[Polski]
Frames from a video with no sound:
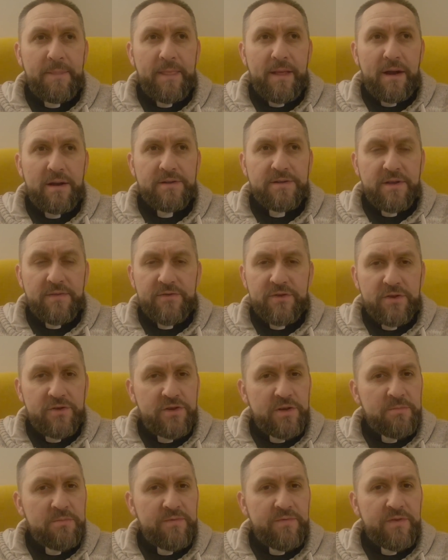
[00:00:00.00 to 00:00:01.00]
ale zawsze
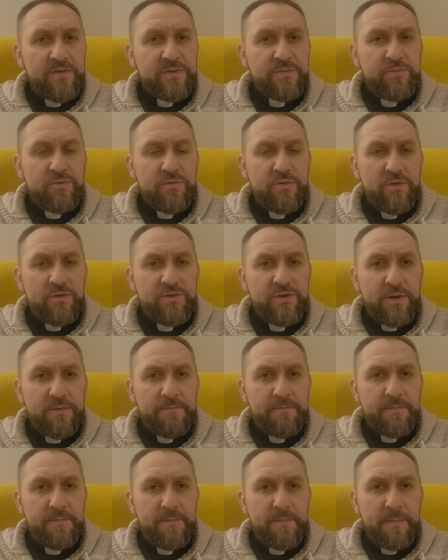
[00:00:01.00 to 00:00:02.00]
idziemy we wspólnocie,
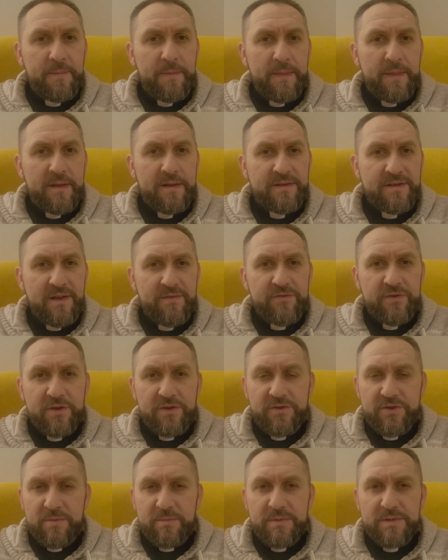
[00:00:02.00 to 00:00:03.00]
zawsze
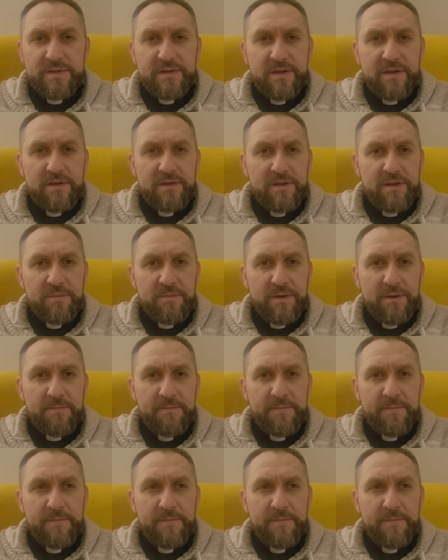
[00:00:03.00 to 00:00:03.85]
idziemy z innymi.